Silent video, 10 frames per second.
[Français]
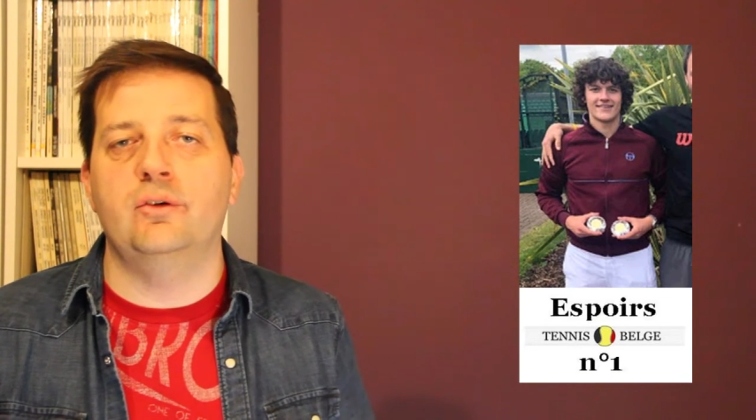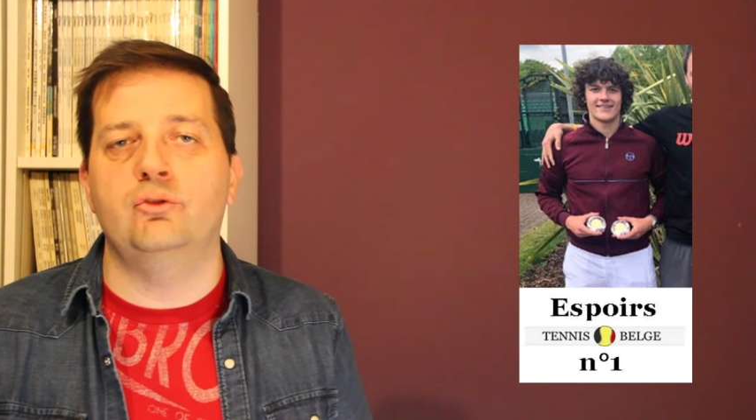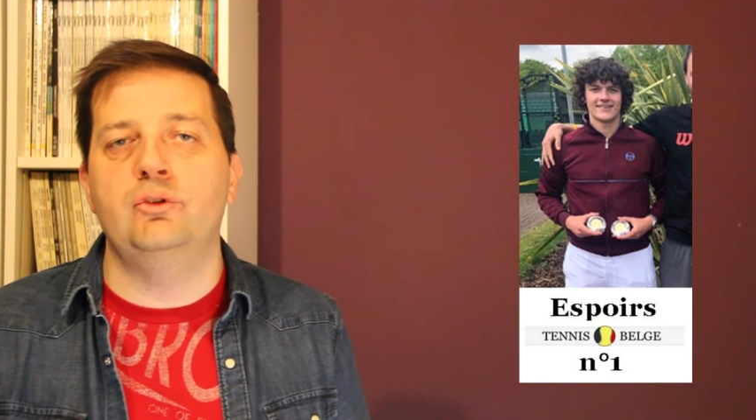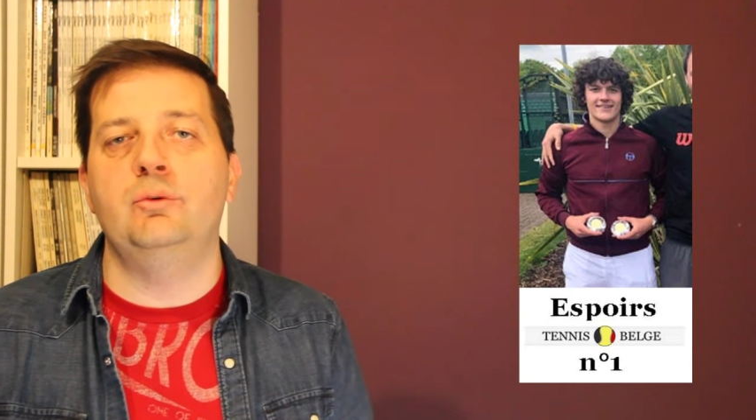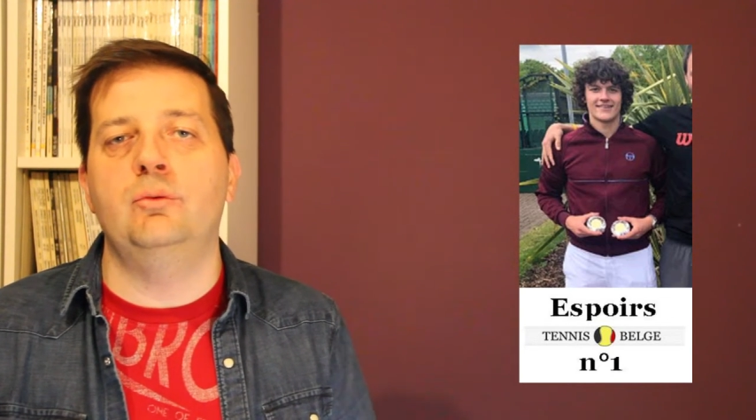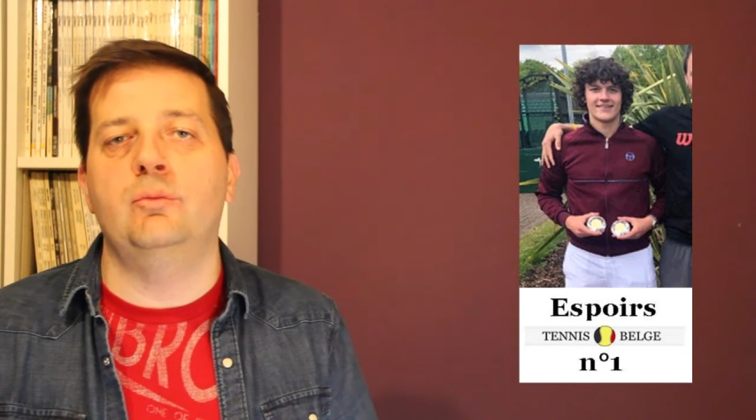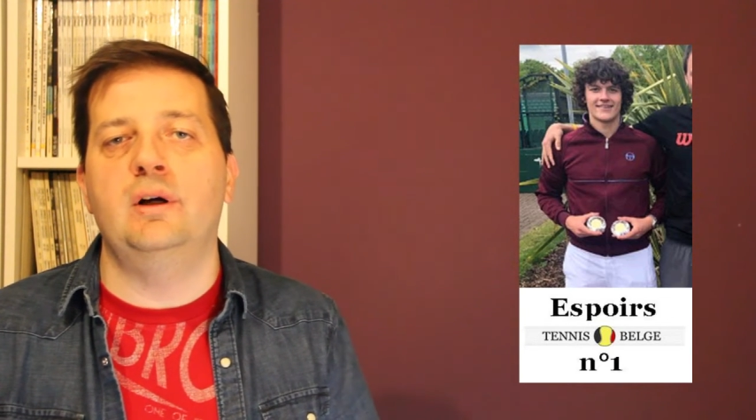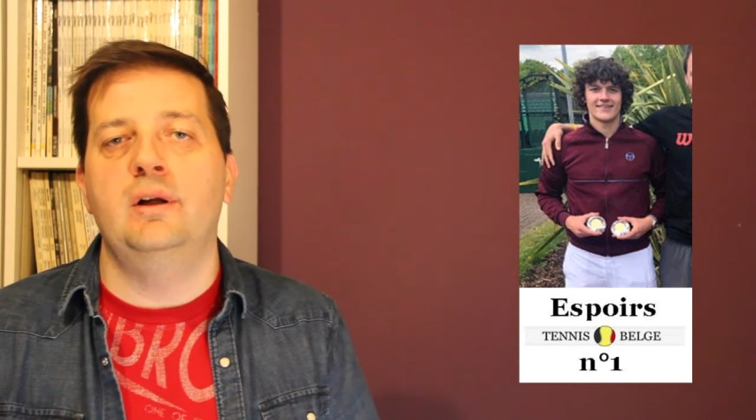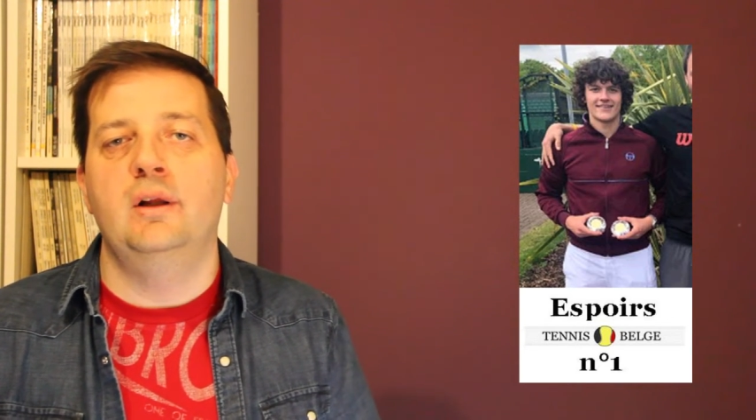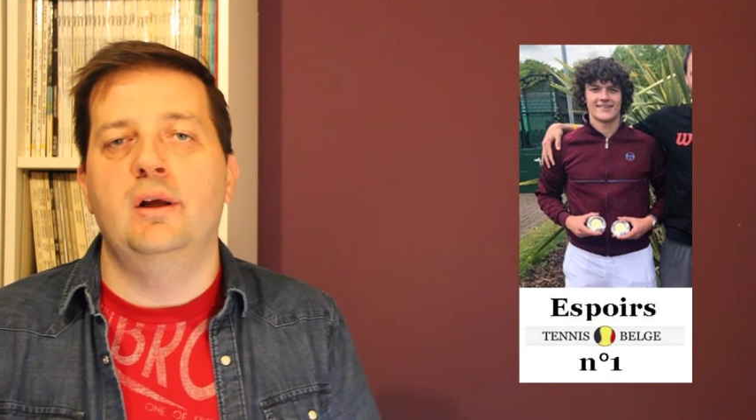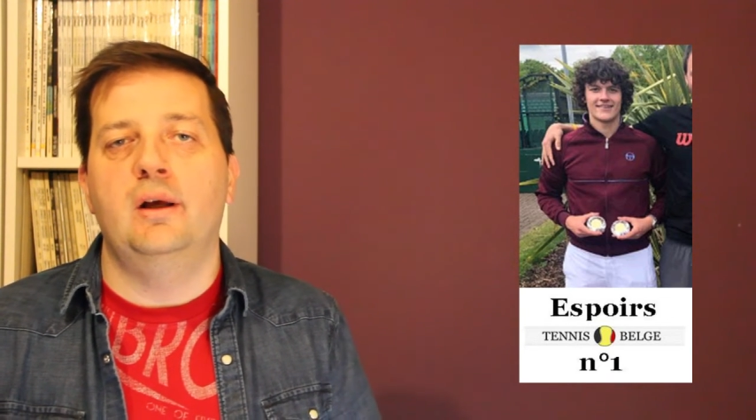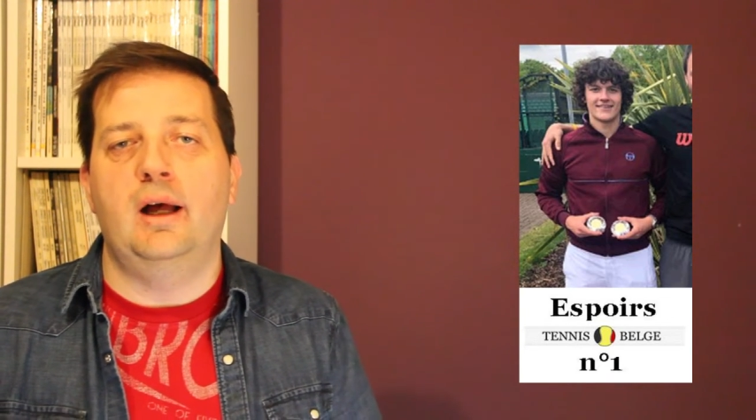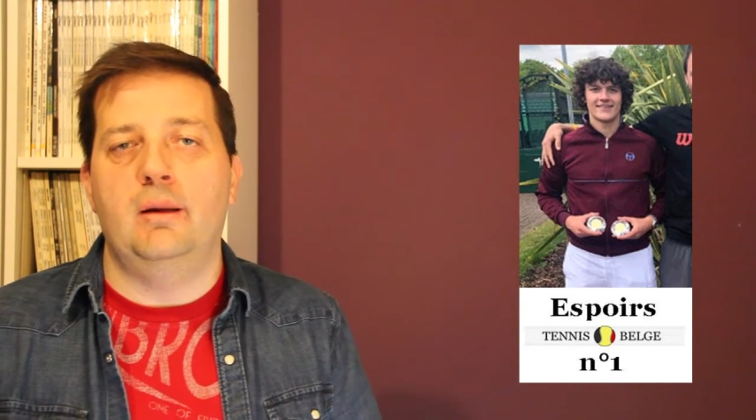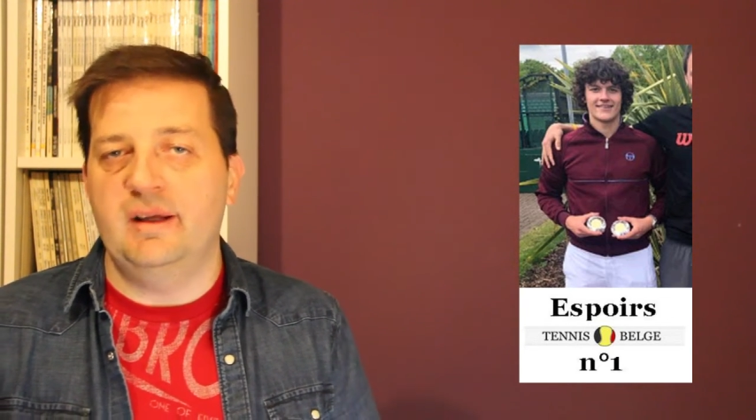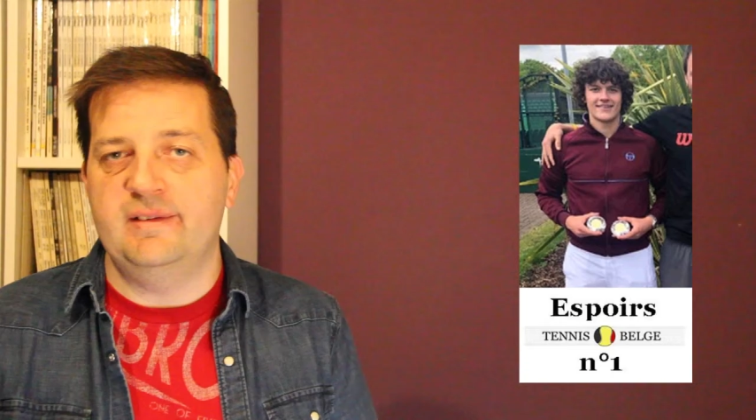en tout début de mois
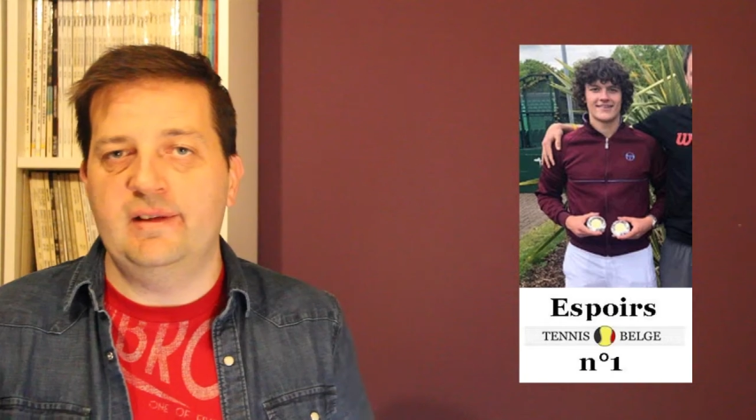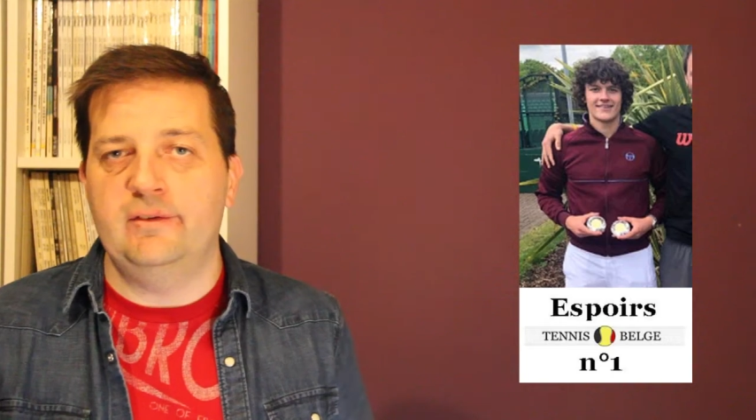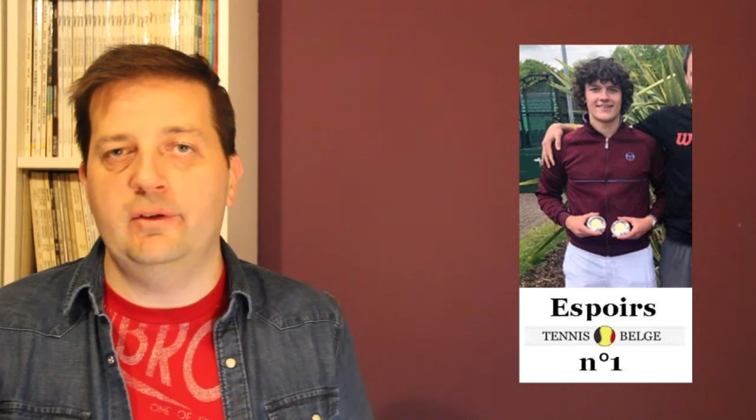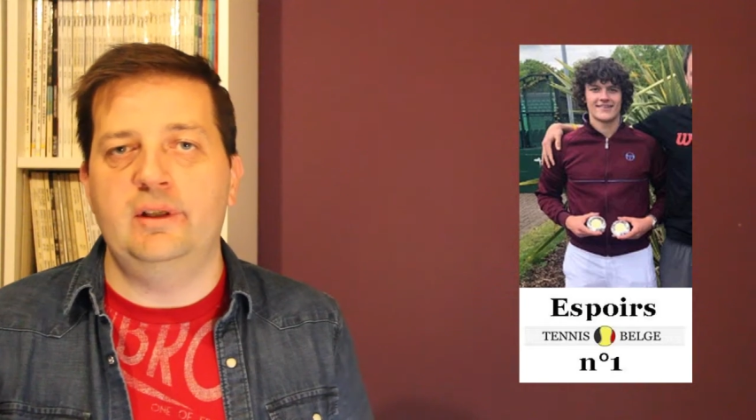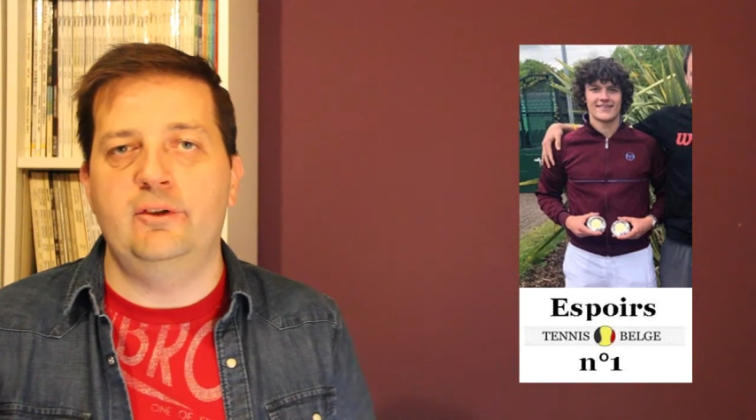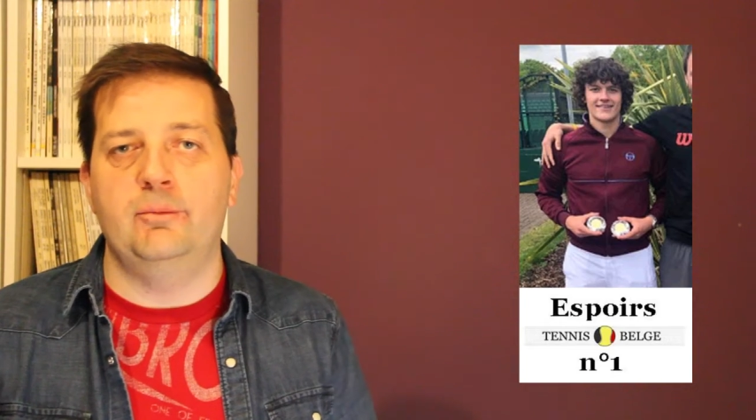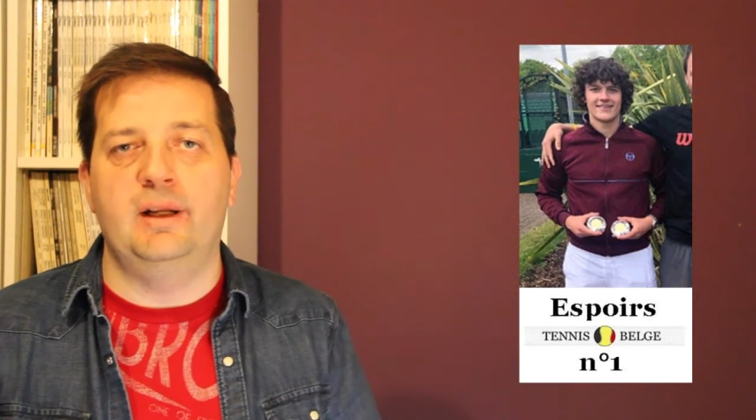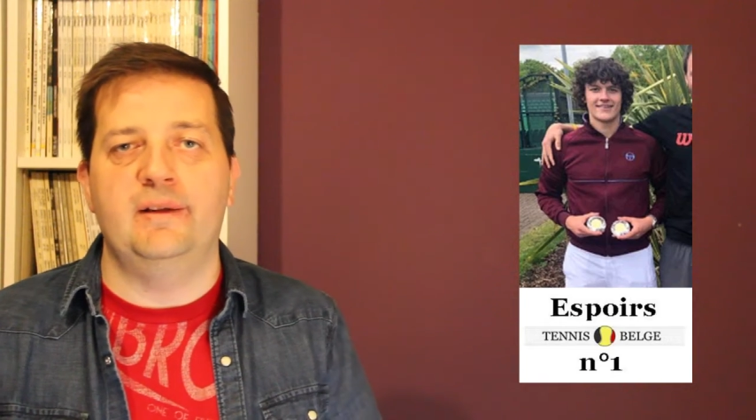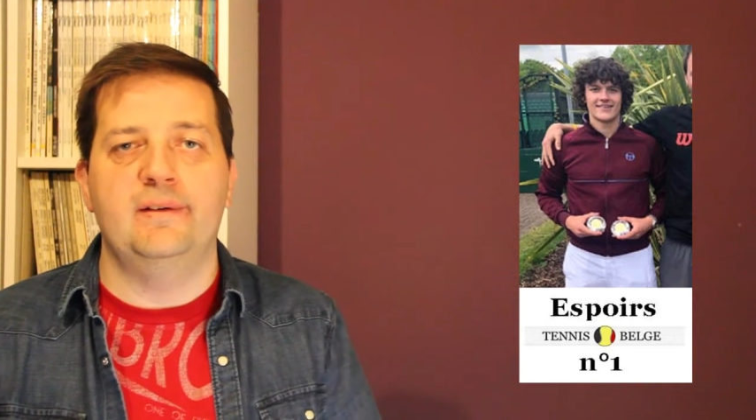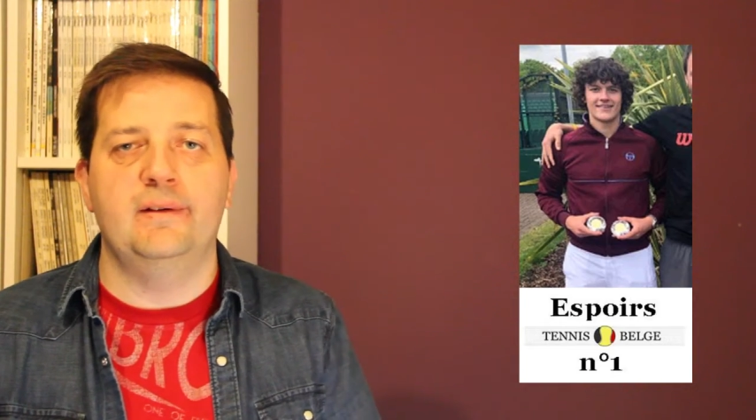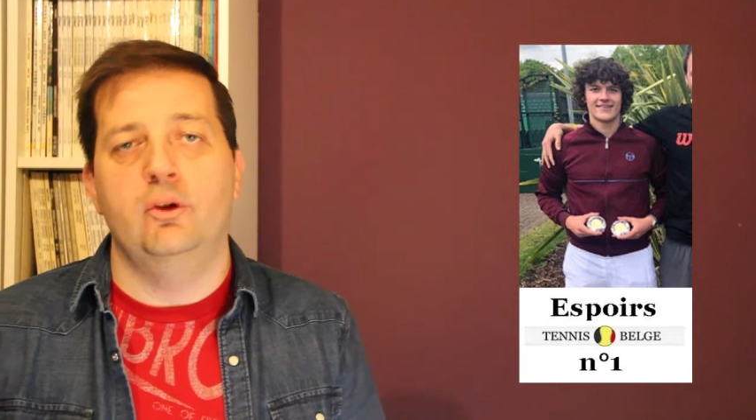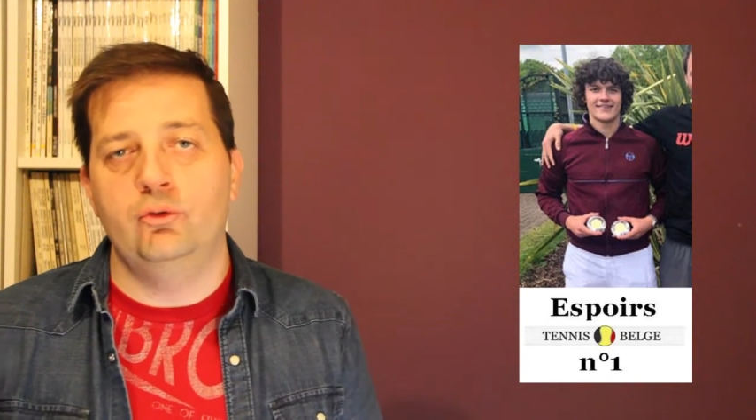à Marsa sur l'île de Malte.